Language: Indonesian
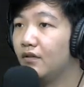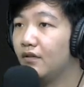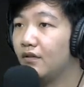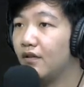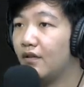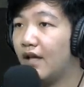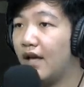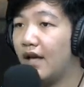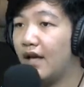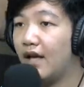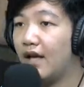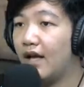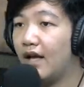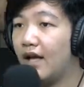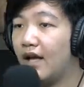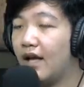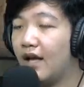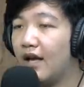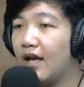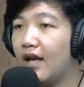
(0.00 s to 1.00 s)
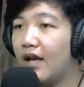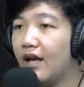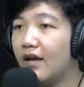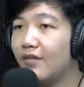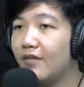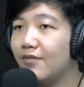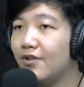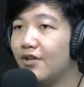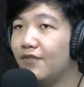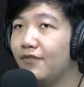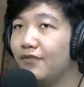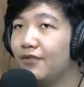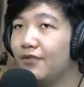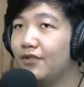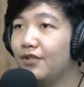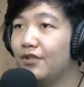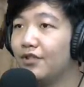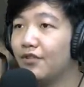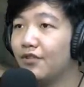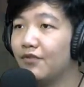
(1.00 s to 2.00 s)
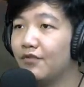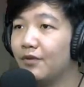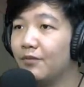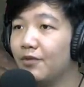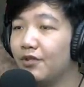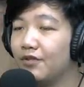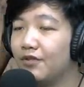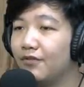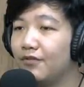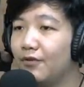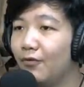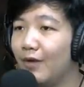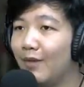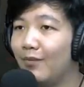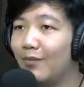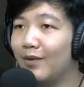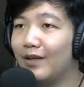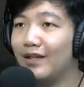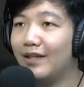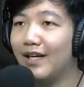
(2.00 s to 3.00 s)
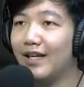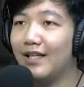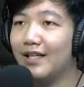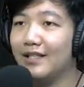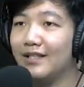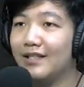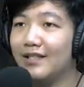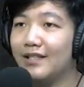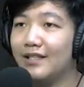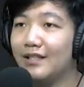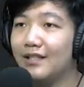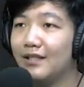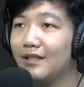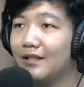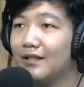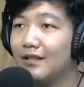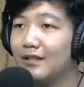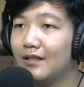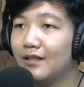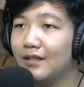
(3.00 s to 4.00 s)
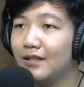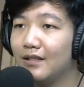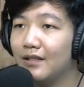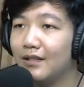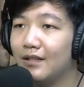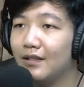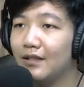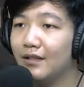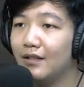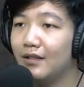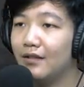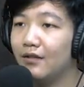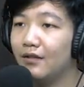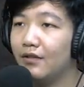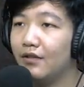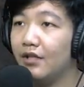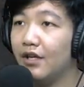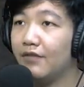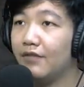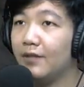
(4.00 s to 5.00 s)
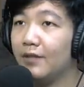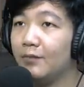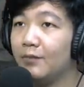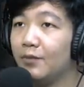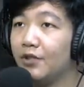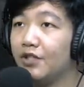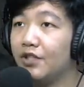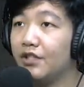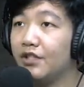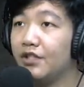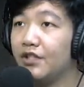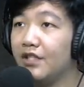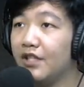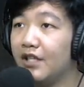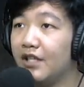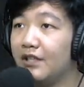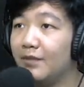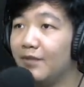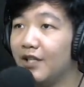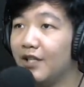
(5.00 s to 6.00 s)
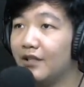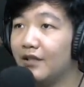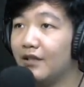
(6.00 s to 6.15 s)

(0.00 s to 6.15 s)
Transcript: Ah, a beautiful use of a beautiful weapon. Nice. You have not purchased this item yet.